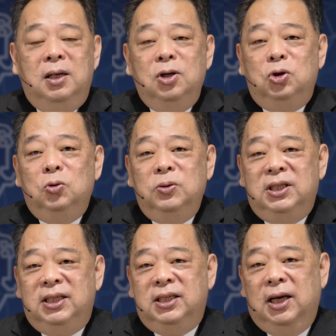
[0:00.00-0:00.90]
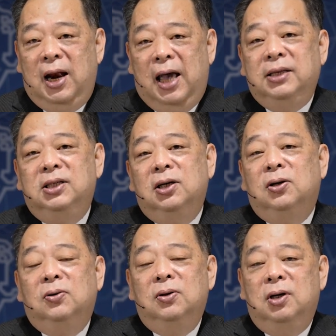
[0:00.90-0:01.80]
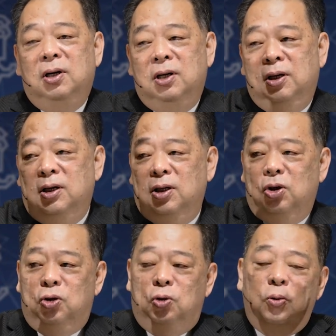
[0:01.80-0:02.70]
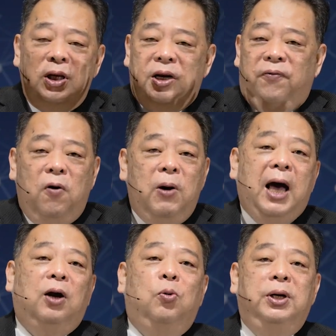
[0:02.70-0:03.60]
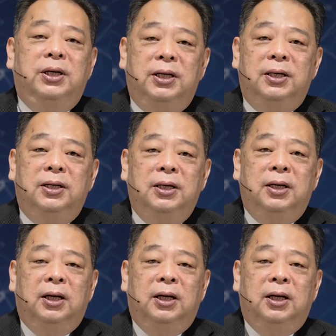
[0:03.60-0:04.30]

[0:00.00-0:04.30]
耶稣醒来之后，处理了风浪的问题。